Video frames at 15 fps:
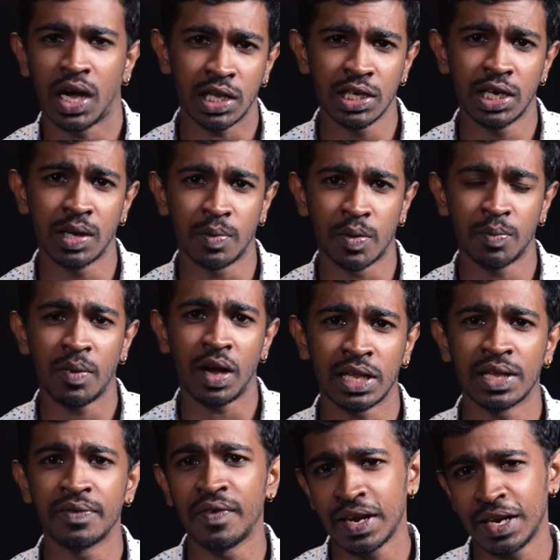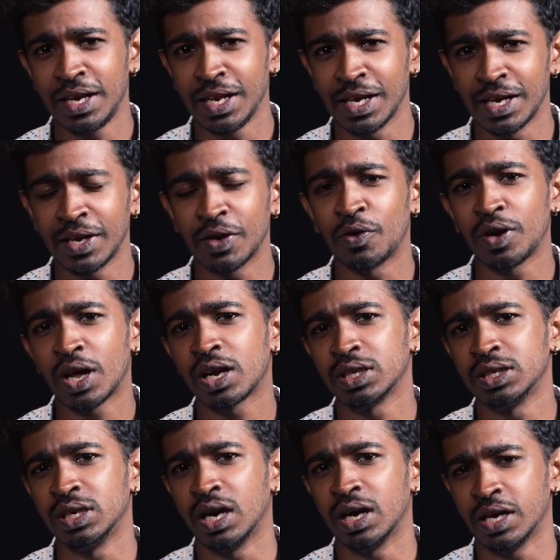அதுக்கப்புறம் அந்த வெற்றியை
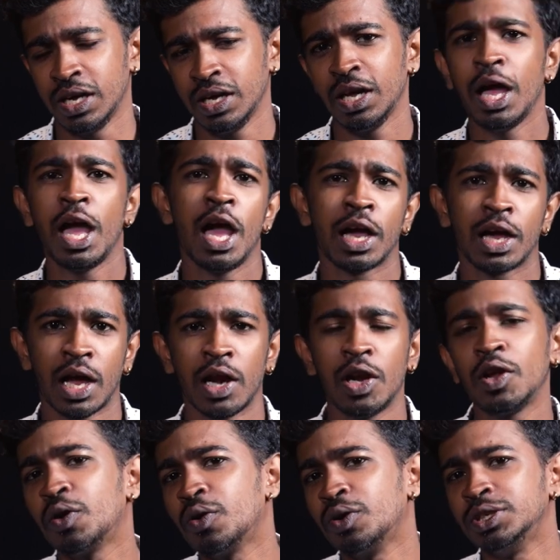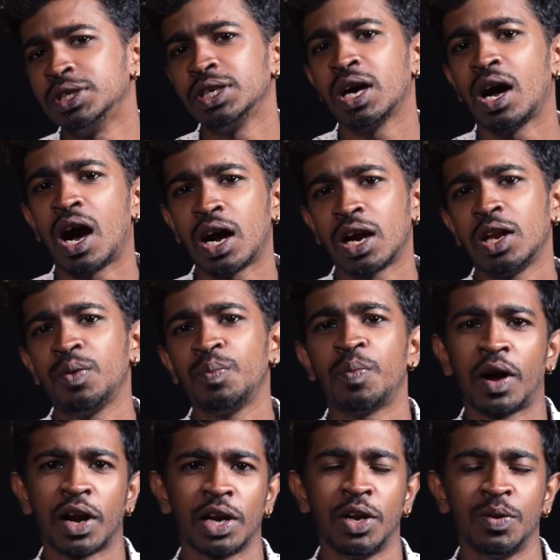கொண்டாடுறதுக்காக கல் குடித்து ஆடலும்
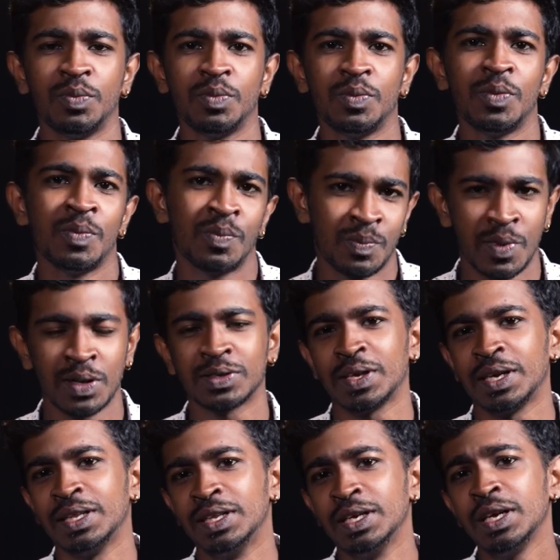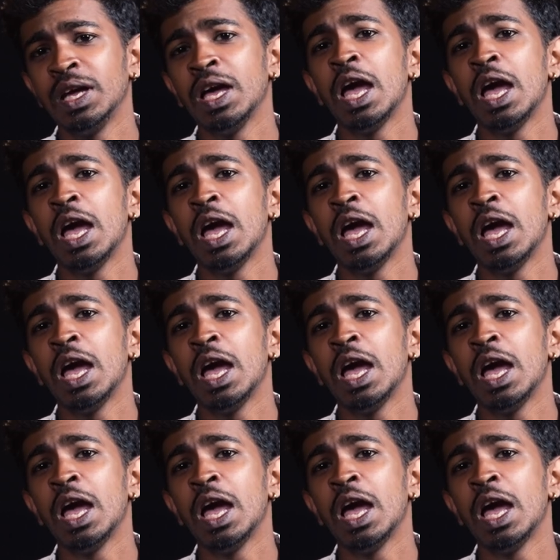பாடலும் சேர்ந்து